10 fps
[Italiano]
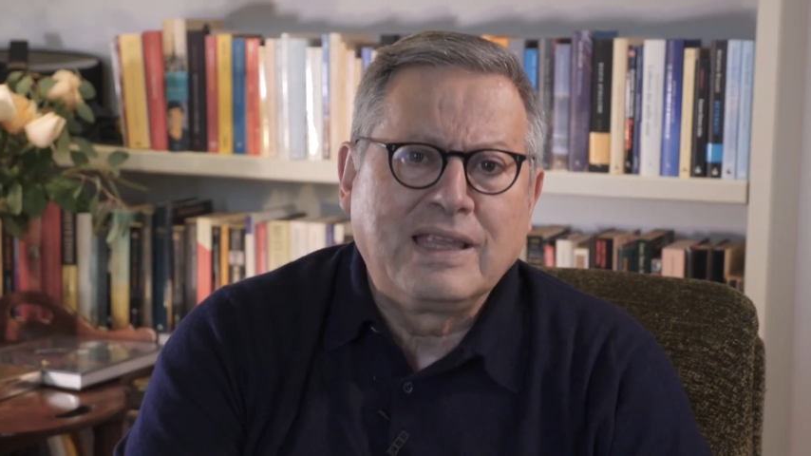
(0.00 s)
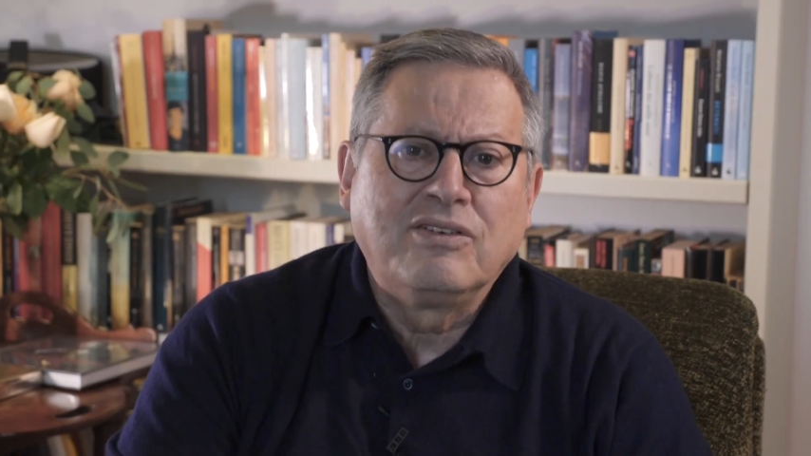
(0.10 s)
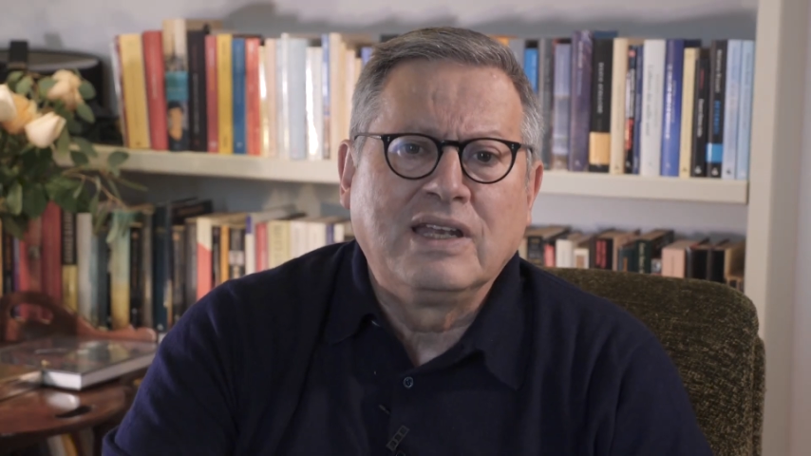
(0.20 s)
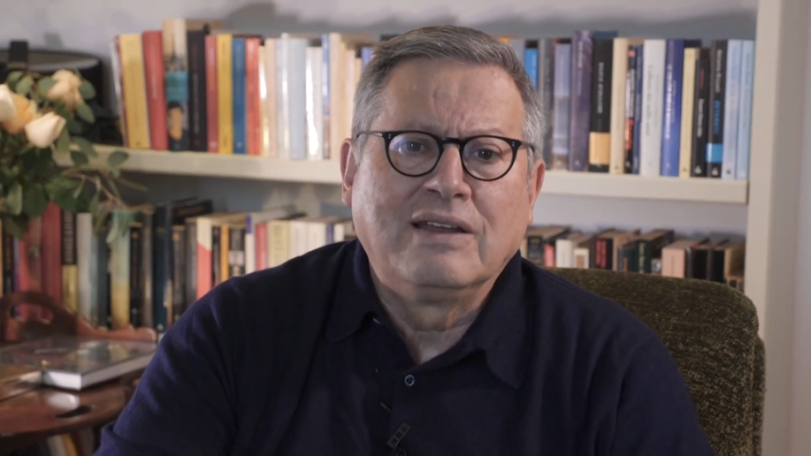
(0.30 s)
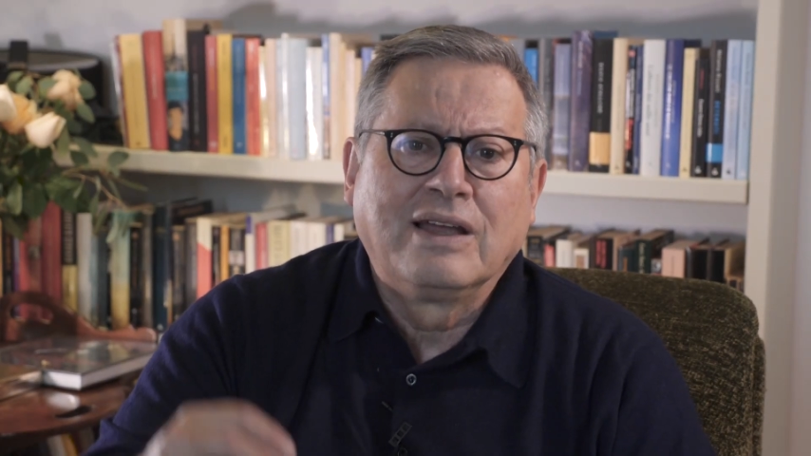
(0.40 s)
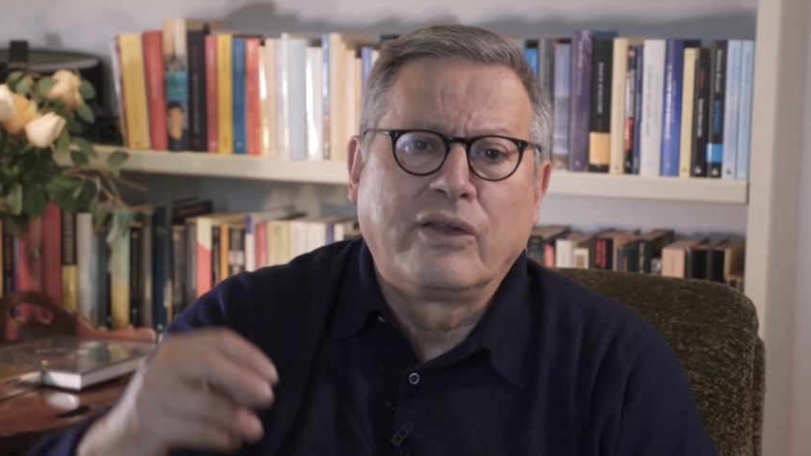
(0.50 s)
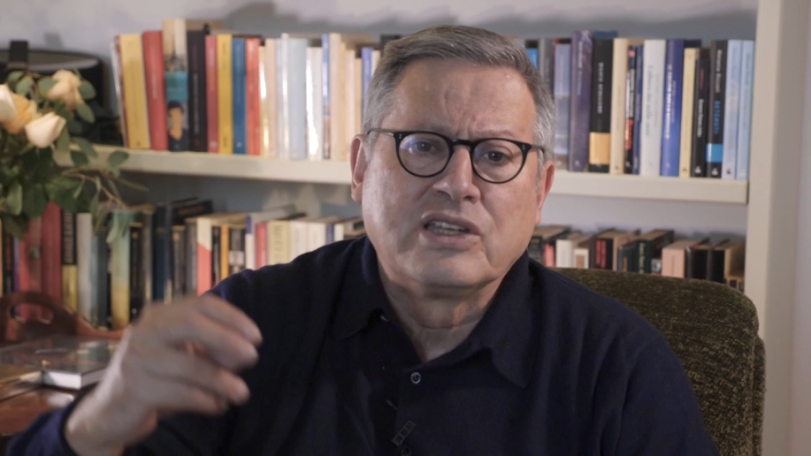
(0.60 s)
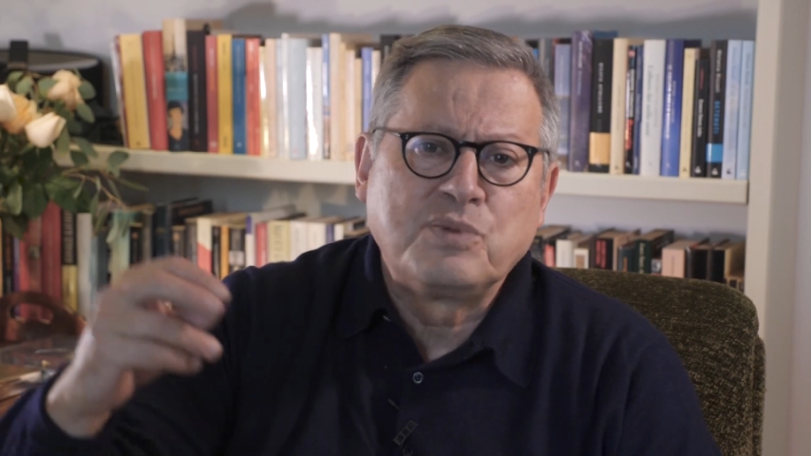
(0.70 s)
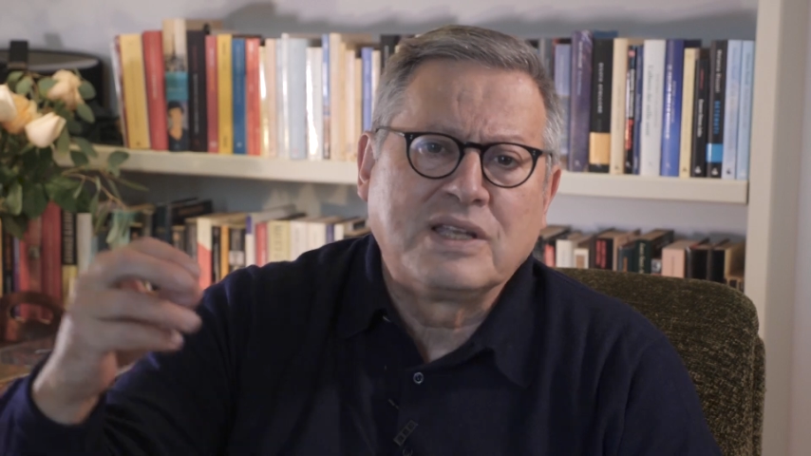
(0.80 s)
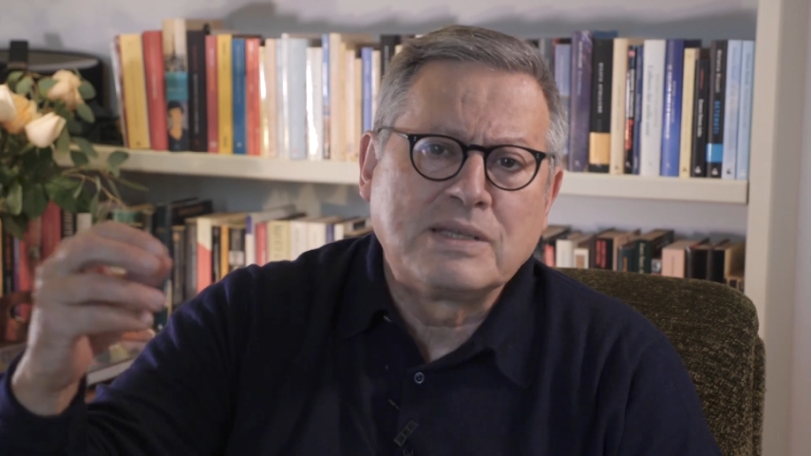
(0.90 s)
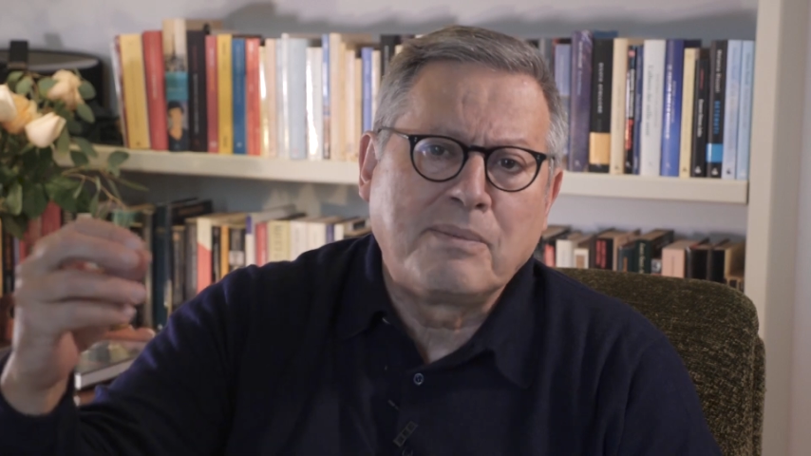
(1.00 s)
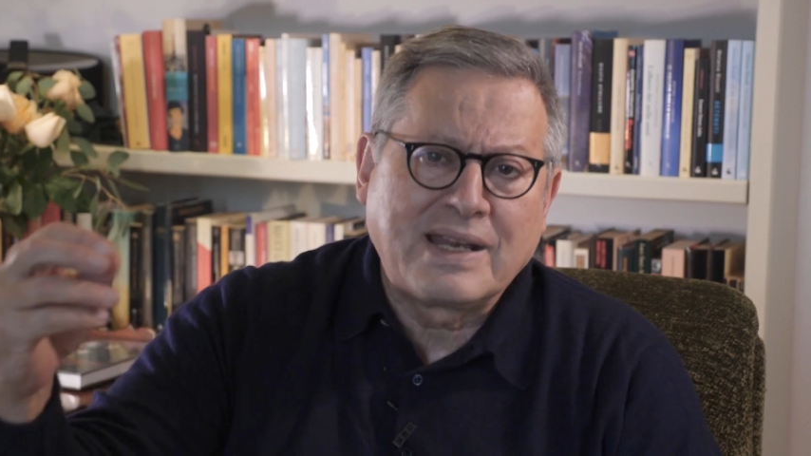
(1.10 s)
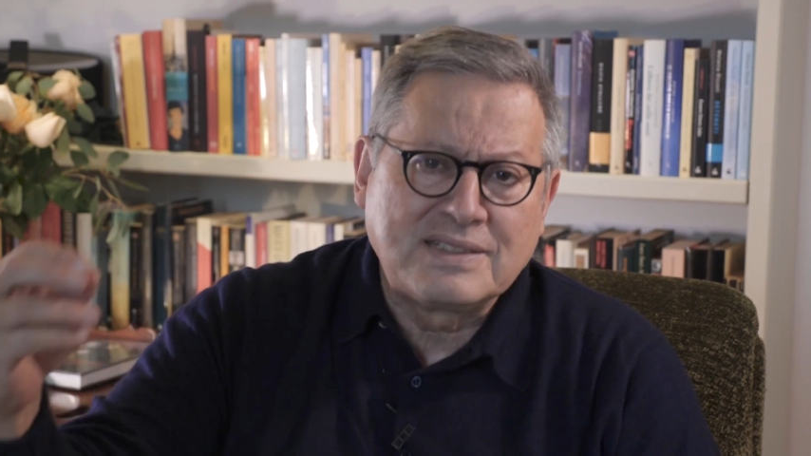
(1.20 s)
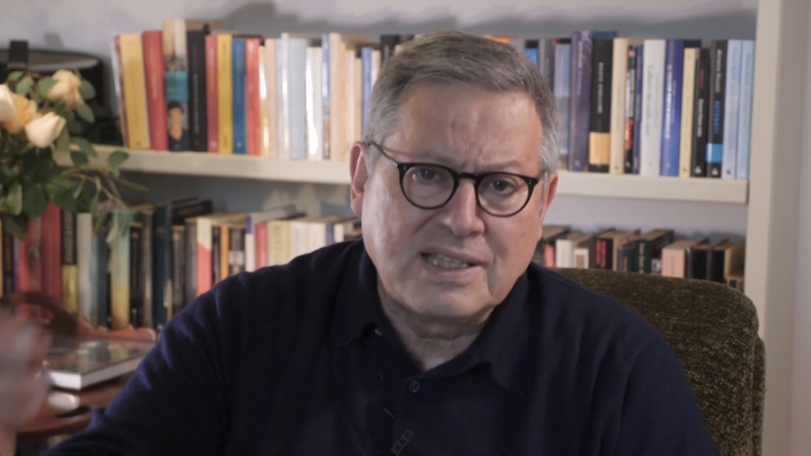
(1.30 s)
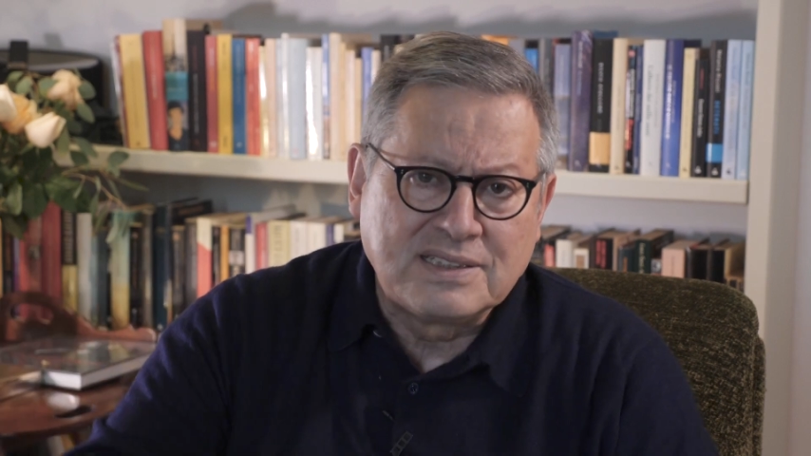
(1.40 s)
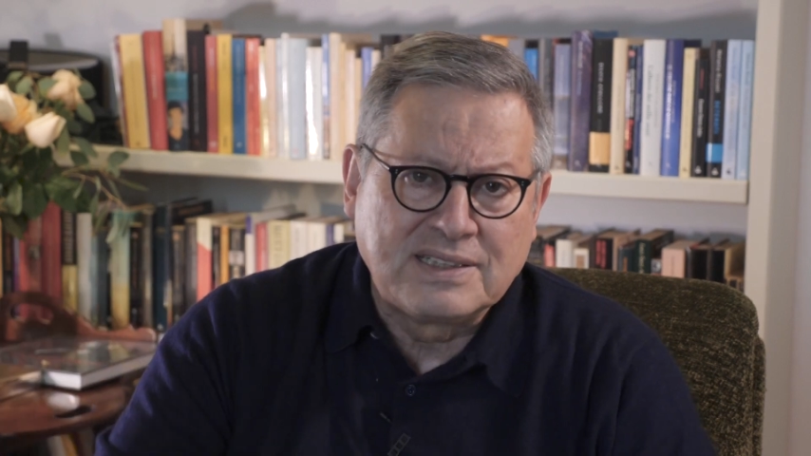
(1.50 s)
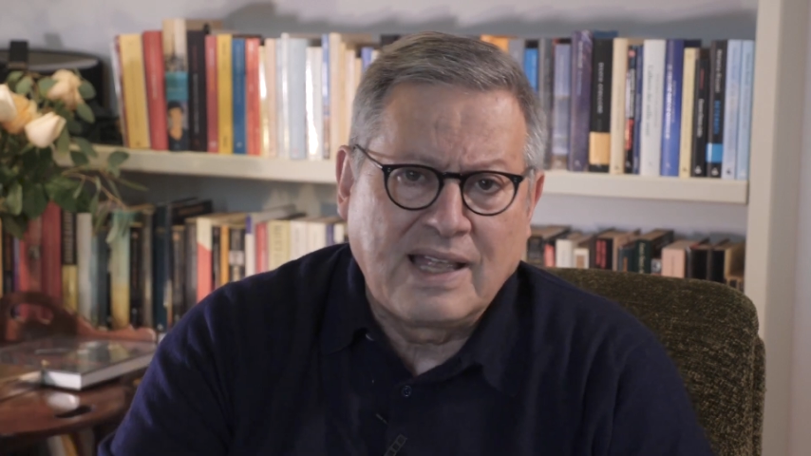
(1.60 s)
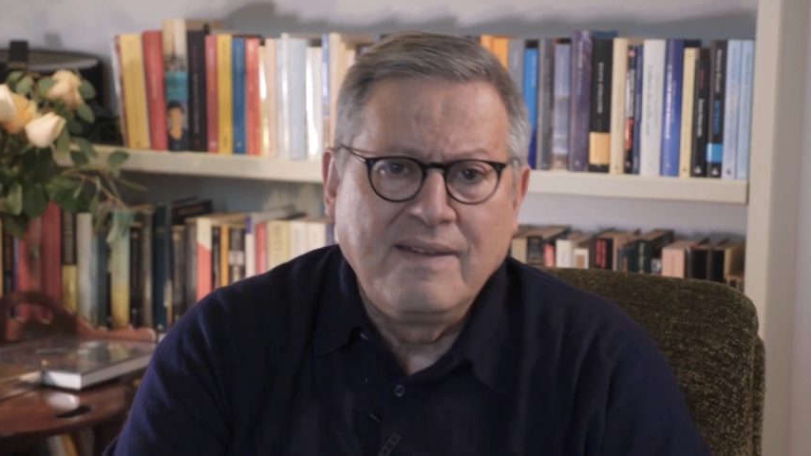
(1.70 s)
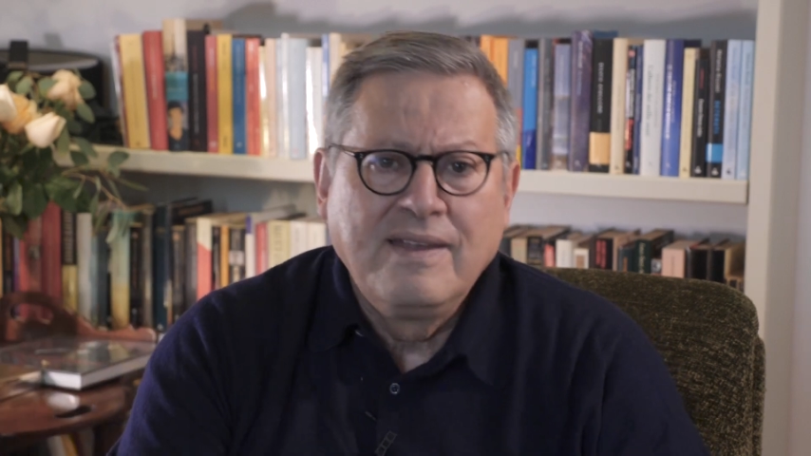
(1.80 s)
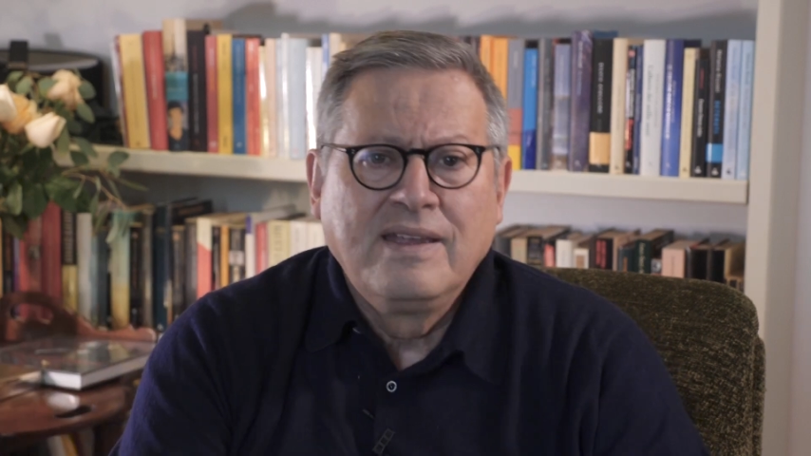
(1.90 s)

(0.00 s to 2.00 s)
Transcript: chi veniva da un'esperienza marxista.